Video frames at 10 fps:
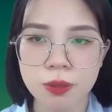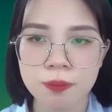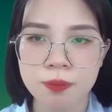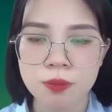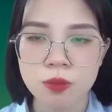
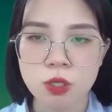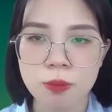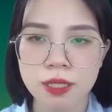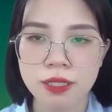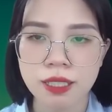Thì ra cô
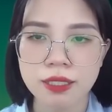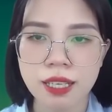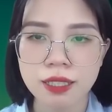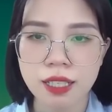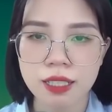ấy cũng không
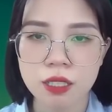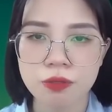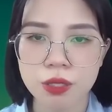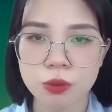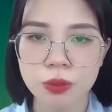lạnh lùng
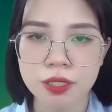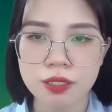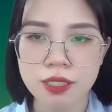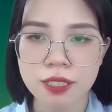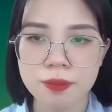như vẻ bề
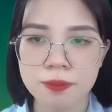ngoài.